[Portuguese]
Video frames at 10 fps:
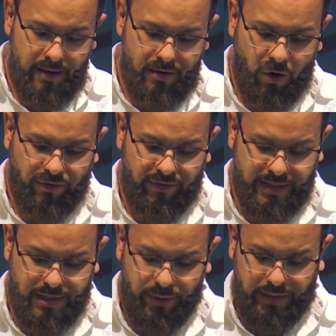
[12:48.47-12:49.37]
Nova
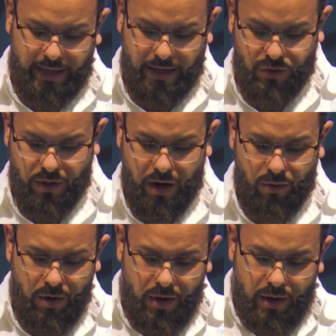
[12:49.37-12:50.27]
Versão Internacional.
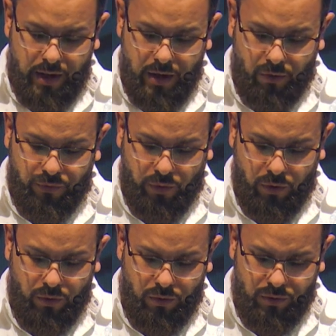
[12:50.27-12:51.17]
Eu
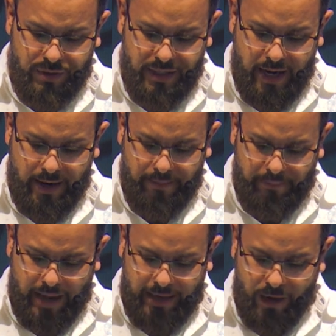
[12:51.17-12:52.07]
vou usar
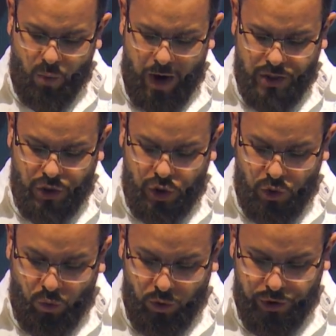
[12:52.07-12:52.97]
a linguagem de
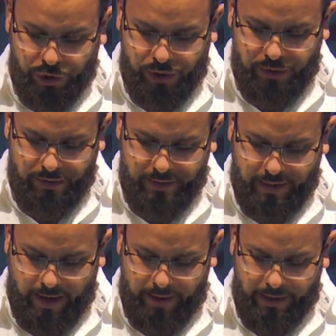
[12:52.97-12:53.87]
hoje,
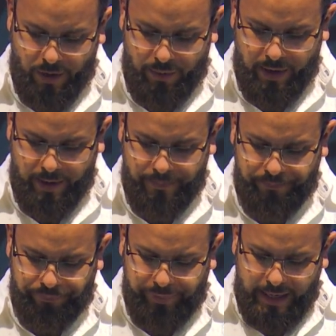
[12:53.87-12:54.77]
tá? que é uma
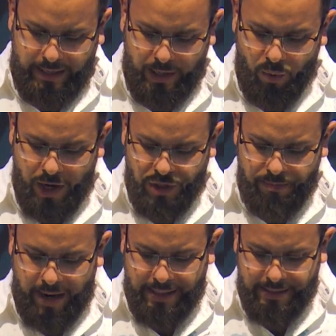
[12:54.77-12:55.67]
linguagem
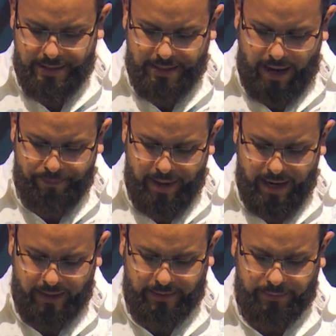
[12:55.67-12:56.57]
mais
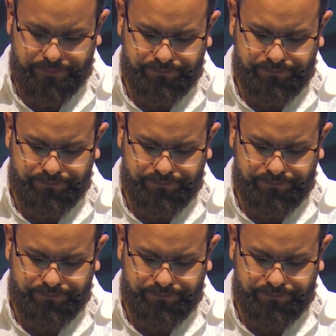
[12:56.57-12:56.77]
aberta